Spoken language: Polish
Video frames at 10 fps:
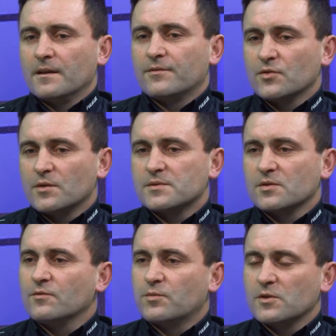y, w którym
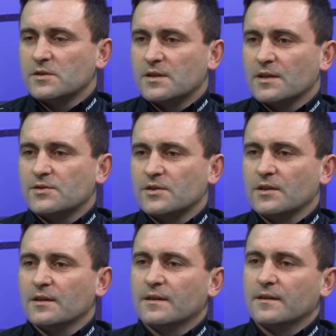są
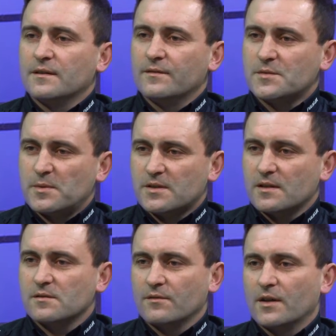policjanci y,
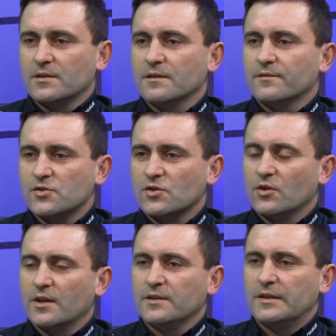wyspecjalizowani,
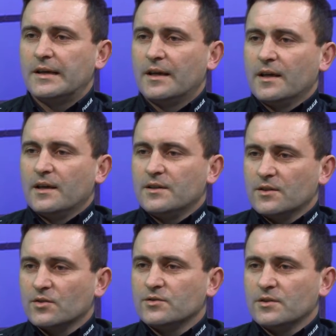wyszkoleni
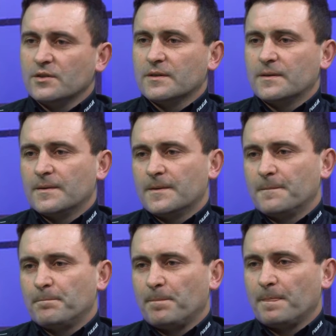i oni y,
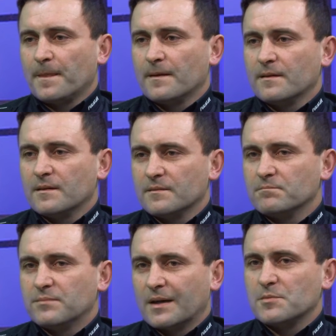
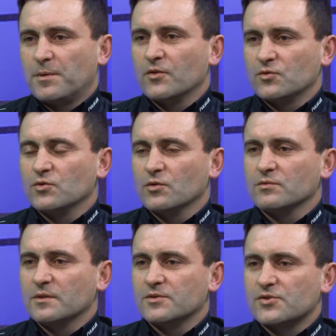jakby
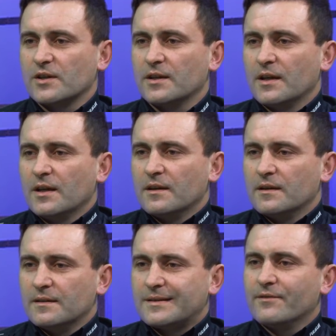powodują, że
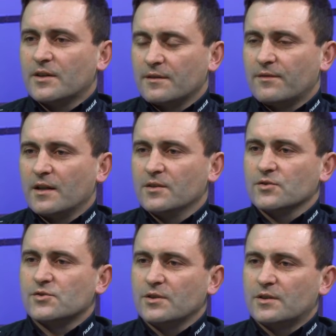ta
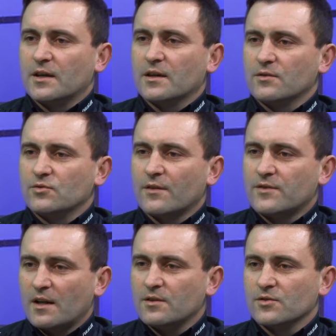wykrywalność i ta
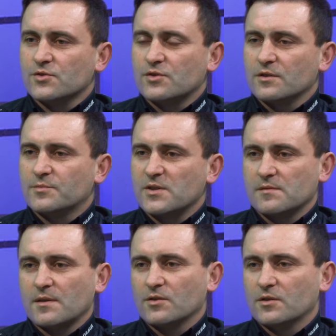ujawnialność
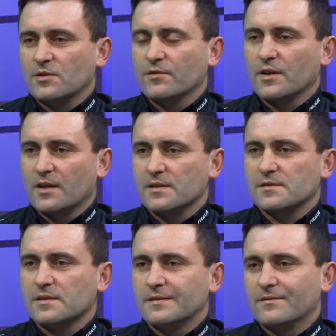przestępstw narkotykowych
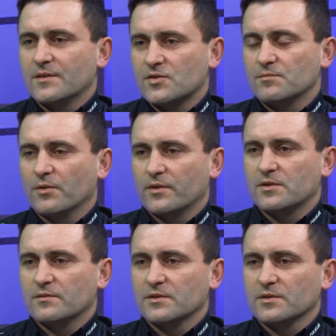jest w naszym powiecie